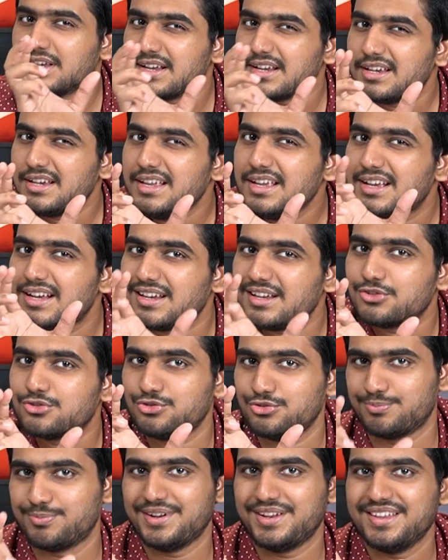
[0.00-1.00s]
டெக்னிக்கலாக
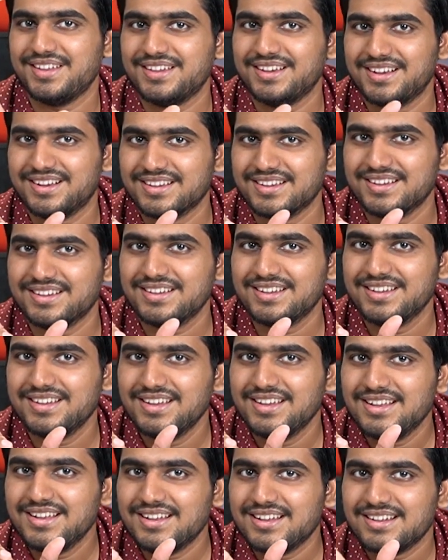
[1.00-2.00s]
ஷூட் பண்ணியிருக்காங்க
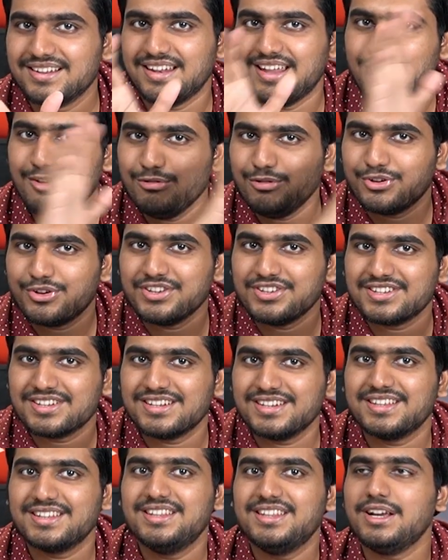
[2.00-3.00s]
லைவ்
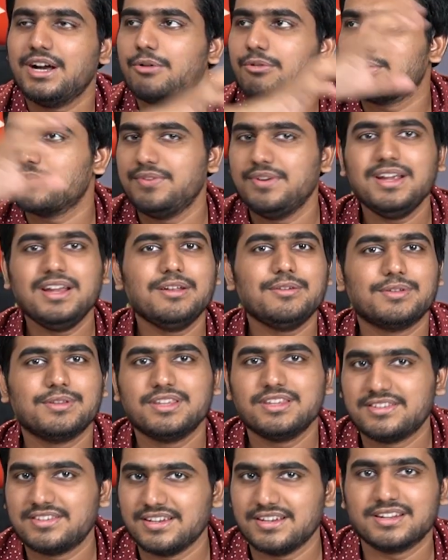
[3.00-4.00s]
லொக்கேஷன்லேருந்து அவங்க வீடு
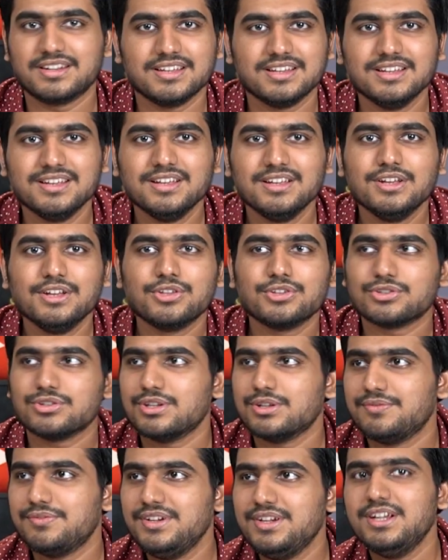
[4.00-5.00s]
வந்து செட்டு ஸோ
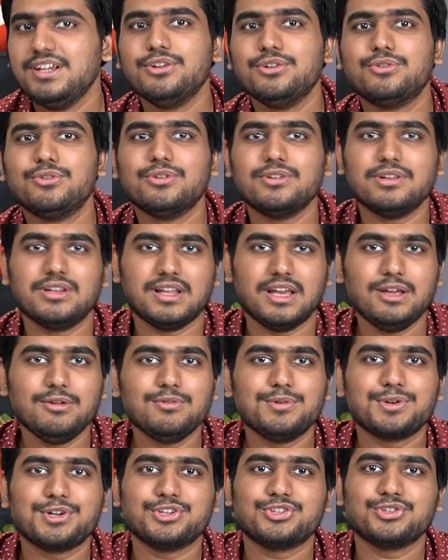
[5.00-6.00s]
அந்த வீடுக்கும் லைவ்
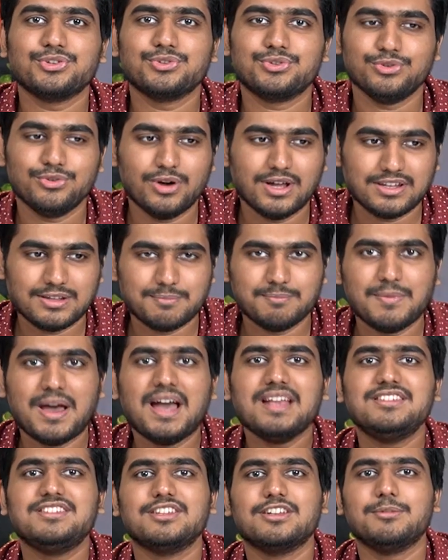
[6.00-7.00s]
லொக்கேஷனுக்கும் அந்த
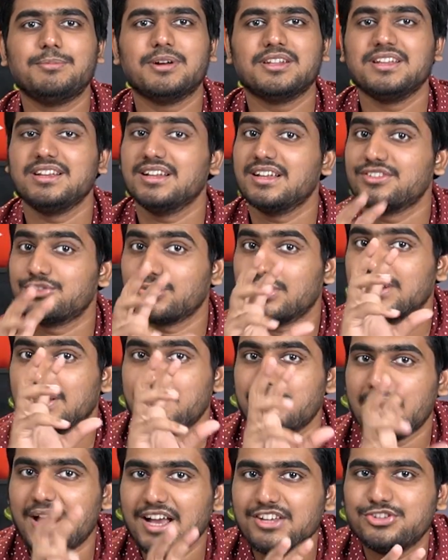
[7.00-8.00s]
மேட்ச் இருக்குது பார்த்தீங்களா ஸோ
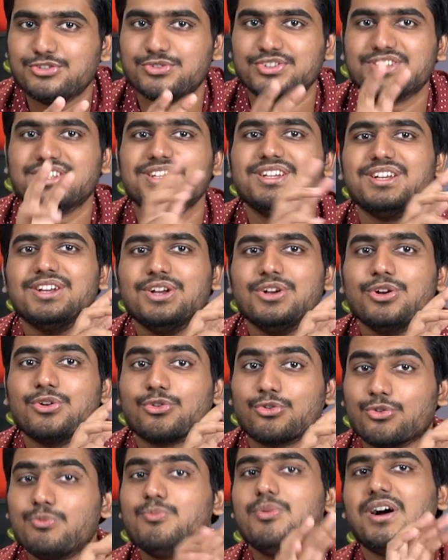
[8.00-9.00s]
அந்த மேட்ச் வந்து
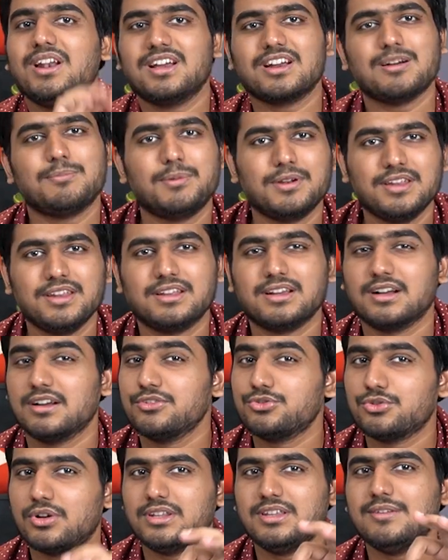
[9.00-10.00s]
ரொம்ப அழகாக
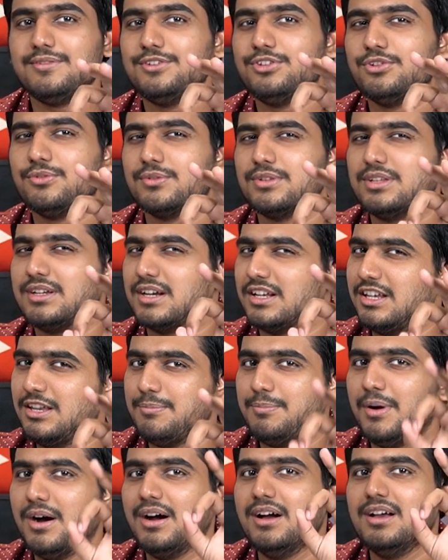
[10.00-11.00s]
பண்ணியிருக்காங்க ஸோ அந்த விஷயம் வந்து
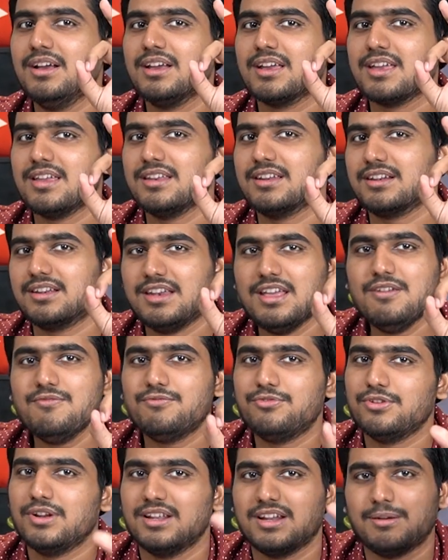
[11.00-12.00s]
கண்டிப்பாக இந்த
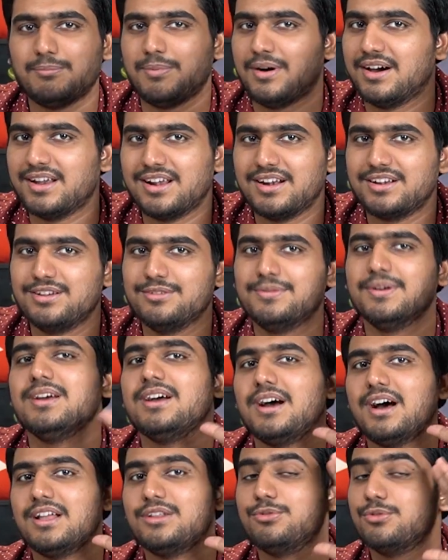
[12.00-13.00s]
டீம் ஃபுல்லாக நான் பாராட்டுவேன்
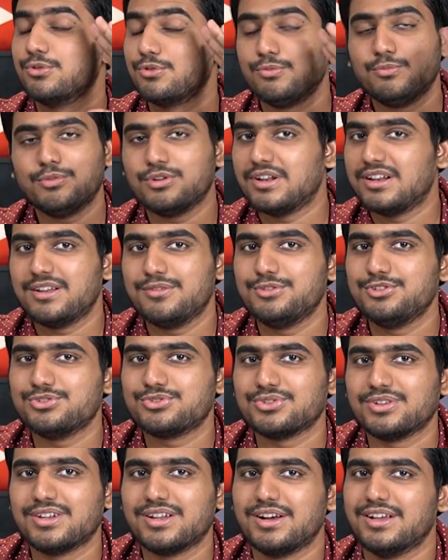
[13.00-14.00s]
அது ஒரு ரொம்ப நல்ல
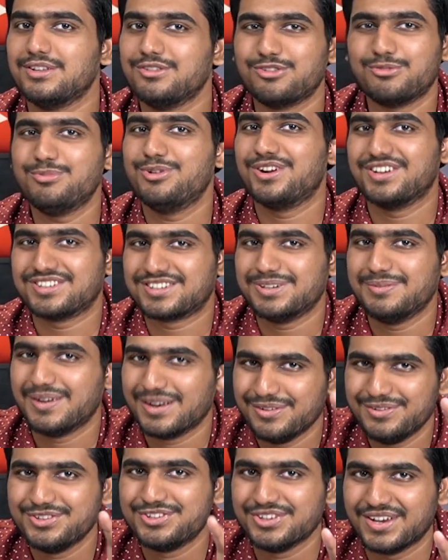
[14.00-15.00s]
விஷயம் சொல்லலாம் அது ரொம்ப
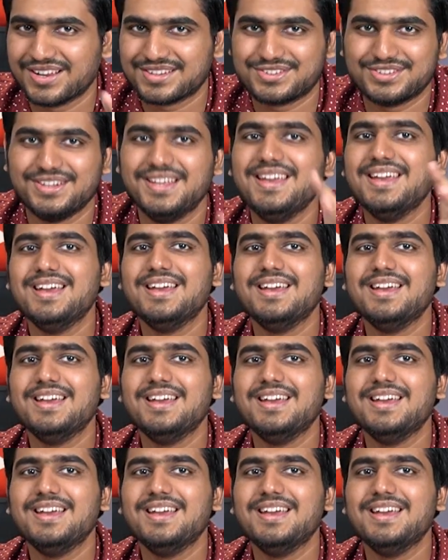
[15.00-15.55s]
கஷ்டமான விஷயம் ஆக்சுவலி